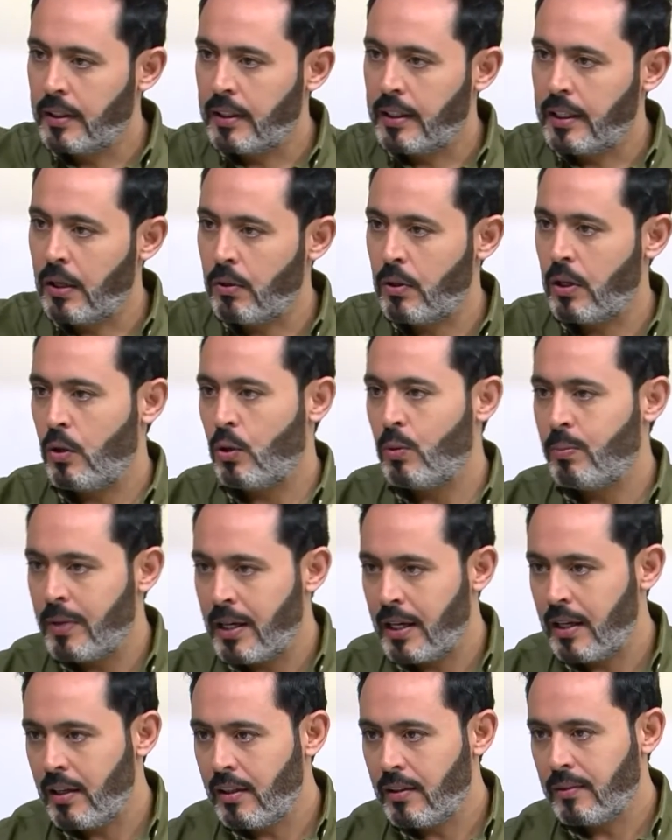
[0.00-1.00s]
لولا
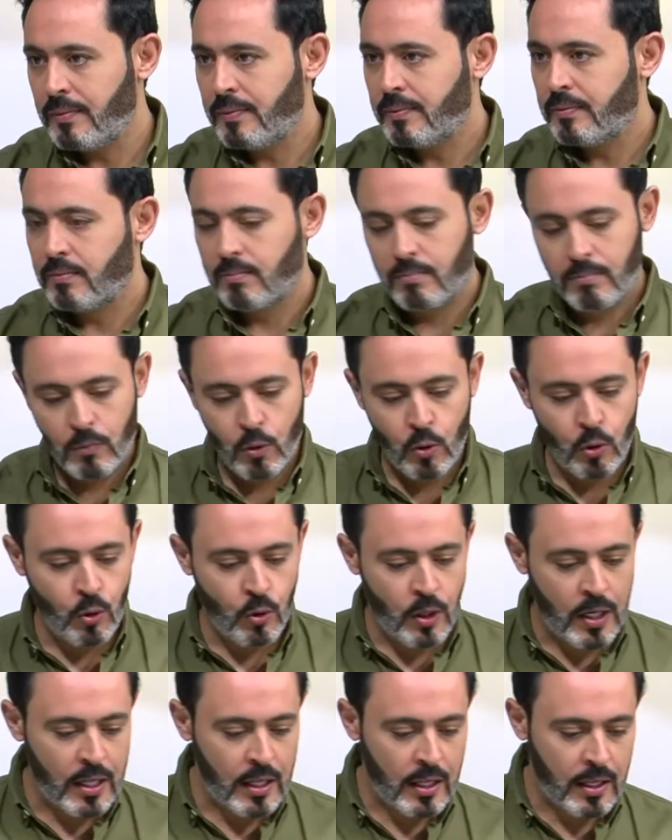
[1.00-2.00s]
العمال صح. كل
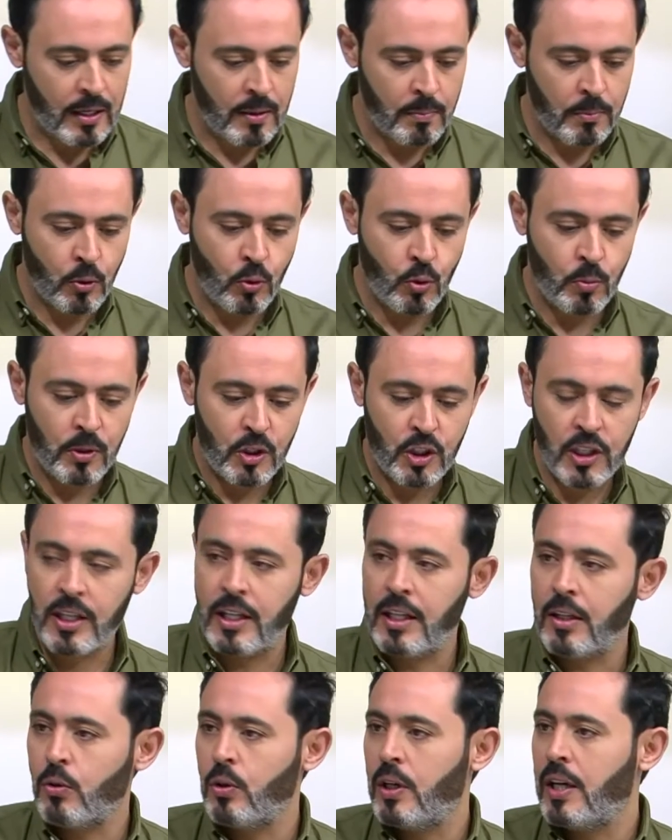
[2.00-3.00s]
هذا بتكون
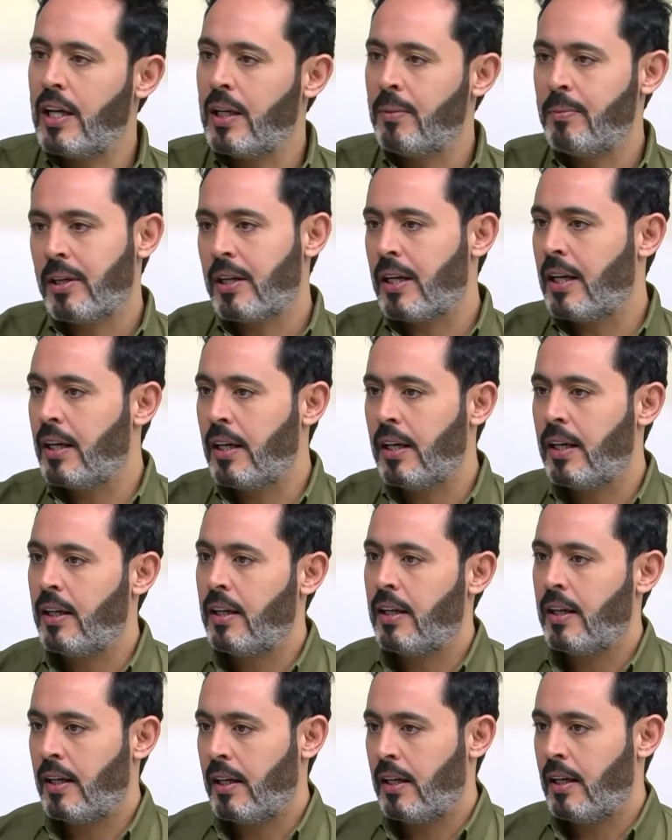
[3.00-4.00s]
مشاريع كلها حبر على
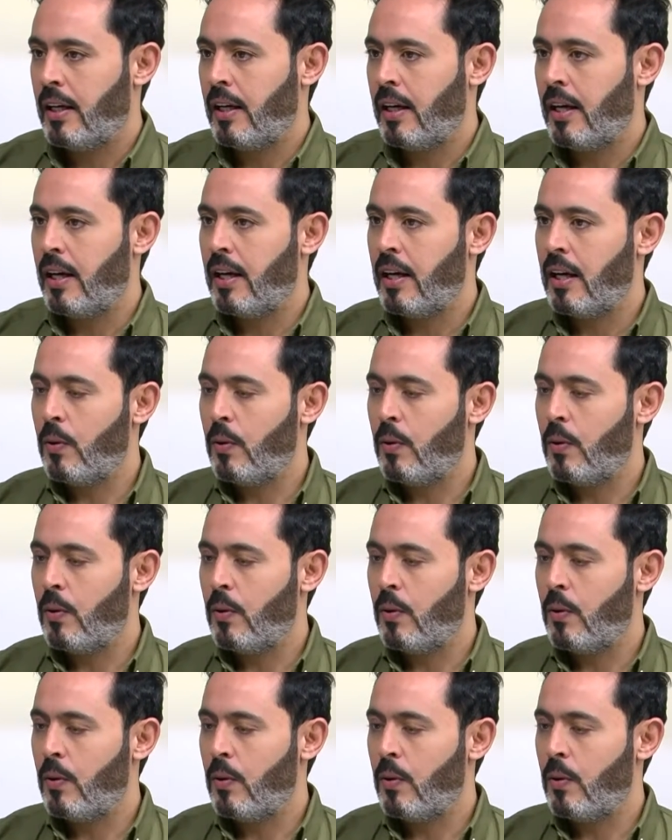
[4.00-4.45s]
صح على هم على